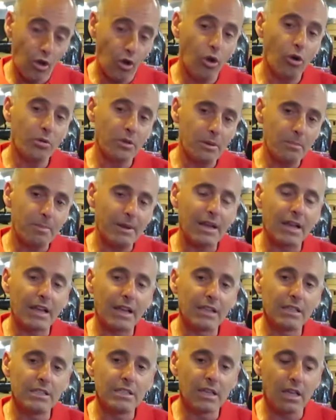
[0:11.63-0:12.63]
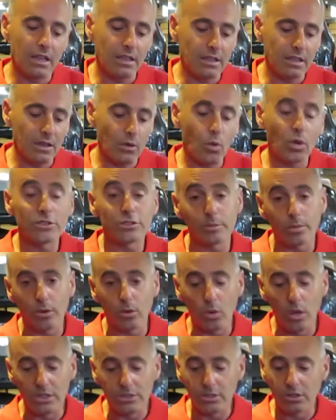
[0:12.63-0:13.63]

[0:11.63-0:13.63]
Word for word: o bien para la línea de 4x4.